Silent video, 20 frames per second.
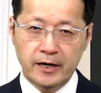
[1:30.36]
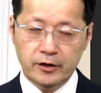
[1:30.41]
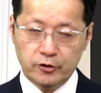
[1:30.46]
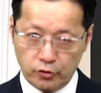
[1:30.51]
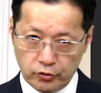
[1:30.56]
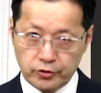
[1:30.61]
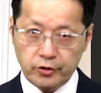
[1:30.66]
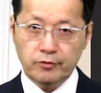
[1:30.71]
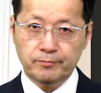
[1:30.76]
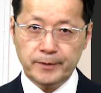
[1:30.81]

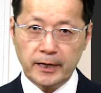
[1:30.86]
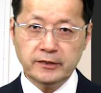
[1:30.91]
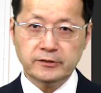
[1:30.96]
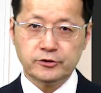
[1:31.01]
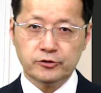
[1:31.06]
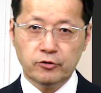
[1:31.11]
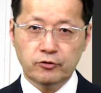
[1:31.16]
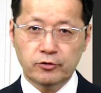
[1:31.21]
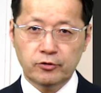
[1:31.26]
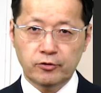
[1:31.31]
この弁
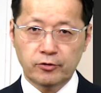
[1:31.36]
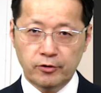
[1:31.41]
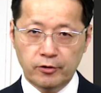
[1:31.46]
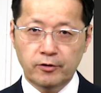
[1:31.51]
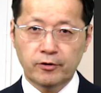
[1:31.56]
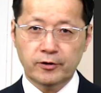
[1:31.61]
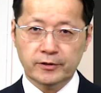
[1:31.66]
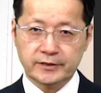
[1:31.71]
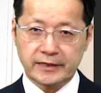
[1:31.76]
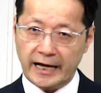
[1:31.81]
証
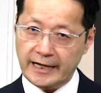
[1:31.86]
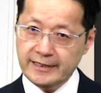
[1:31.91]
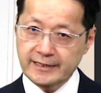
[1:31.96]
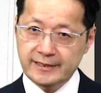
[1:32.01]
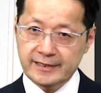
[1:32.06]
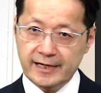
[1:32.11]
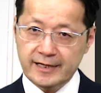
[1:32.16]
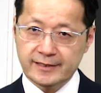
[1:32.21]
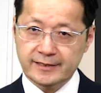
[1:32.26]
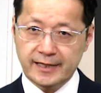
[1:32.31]
法を大
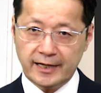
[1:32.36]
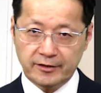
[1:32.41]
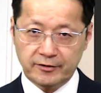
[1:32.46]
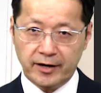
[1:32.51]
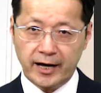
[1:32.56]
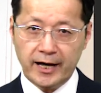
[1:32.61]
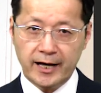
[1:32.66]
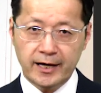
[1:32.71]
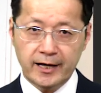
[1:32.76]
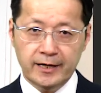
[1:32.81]
成したの
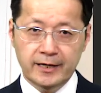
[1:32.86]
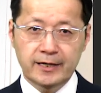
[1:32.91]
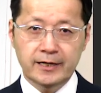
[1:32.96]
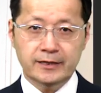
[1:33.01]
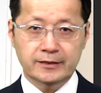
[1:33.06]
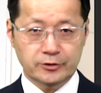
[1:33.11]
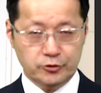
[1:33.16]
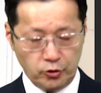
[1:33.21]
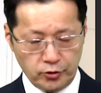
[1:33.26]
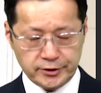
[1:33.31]
が
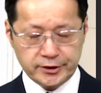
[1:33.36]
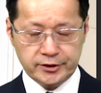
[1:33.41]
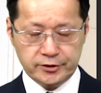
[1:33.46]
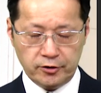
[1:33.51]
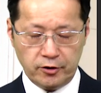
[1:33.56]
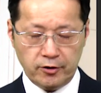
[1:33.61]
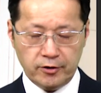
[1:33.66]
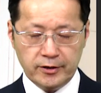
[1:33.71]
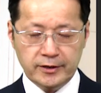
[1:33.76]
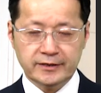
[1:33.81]
ドイツ
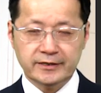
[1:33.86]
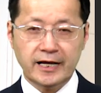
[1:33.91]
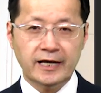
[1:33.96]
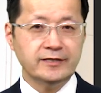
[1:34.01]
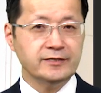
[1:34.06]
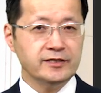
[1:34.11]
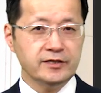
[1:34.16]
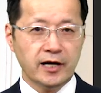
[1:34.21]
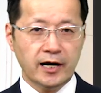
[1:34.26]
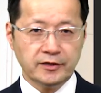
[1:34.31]
の
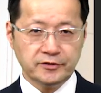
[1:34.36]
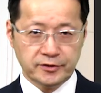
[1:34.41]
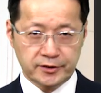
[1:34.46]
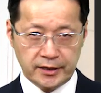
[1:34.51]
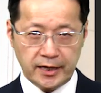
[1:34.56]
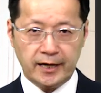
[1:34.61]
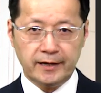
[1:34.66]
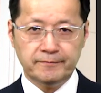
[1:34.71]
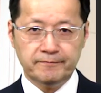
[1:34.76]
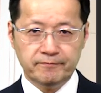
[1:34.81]
哲学
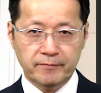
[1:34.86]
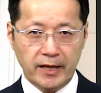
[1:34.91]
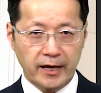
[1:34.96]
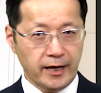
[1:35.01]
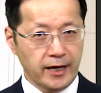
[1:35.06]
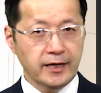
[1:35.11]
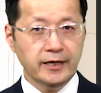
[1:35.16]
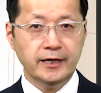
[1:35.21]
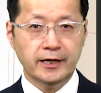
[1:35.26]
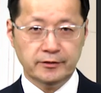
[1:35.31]
者
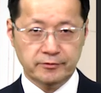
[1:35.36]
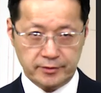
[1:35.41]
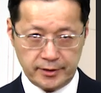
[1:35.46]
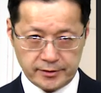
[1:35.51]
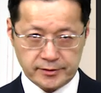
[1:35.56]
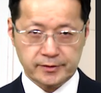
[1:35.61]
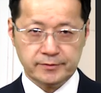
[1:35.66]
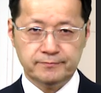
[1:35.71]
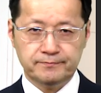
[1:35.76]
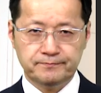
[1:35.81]
ヘーゲルで
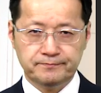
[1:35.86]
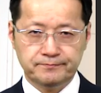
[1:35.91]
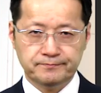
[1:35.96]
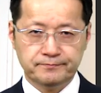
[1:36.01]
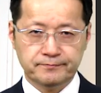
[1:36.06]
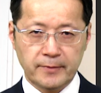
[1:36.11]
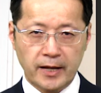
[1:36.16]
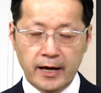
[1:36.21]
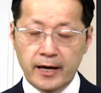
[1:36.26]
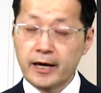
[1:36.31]
す
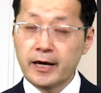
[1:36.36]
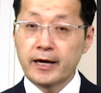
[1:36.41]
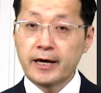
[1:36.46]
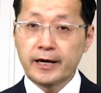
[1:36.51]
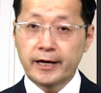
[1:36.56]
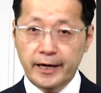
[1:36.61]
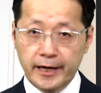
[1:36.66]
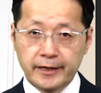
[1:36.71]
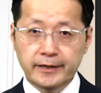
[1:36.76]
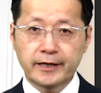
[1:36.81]

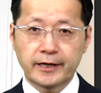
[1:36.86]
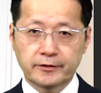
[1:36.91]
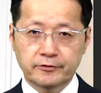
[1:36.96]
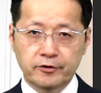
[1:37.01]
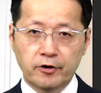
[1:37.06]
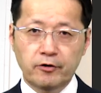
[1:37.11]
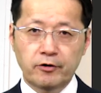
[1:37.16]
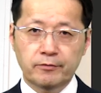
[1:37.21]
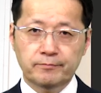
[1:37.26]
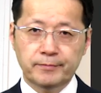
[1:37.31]
ヘーゲル
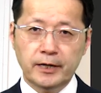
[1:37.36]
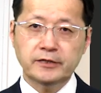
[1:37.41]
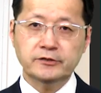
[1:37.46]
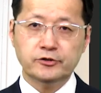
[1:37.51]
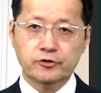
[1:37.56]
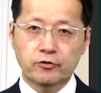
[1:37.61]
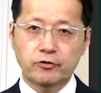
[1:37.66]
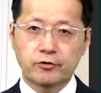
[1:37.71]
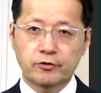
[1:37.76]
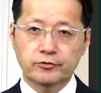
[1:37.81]
の弁
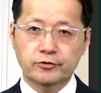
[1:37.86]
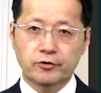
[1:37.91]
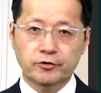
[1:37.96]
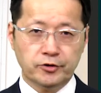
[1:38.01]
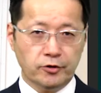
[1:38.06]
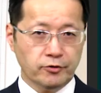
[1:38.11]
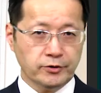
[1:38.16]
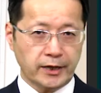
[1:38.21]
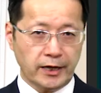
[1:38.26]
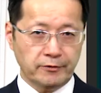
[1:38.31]
証法の
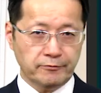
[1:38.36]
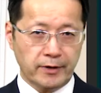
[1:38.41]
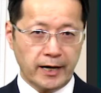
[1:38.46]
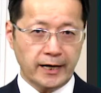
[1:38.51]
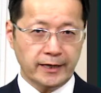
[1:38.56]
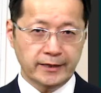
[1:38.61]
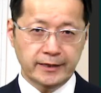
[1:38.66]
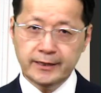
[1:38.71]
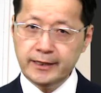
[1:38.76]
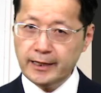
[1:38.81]
要点
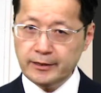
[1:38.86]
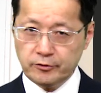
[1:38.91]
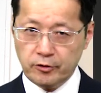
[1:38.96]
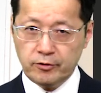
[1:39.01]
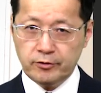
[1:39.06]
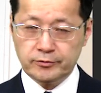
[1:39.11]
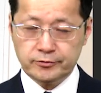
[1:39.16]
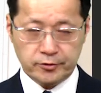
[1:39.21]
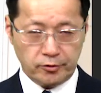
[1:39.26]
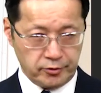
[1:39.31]
は以下
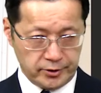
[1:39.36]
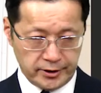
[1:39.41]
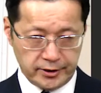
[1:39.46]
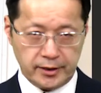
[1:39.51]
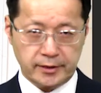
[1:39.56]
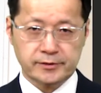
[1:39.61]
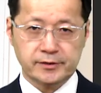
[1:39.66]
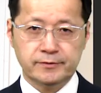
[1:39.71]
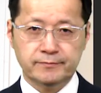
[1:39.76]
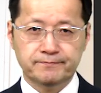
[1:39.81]
の通り
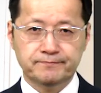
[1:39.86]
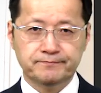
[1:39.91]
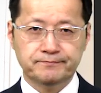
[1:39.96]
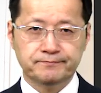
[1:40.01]
です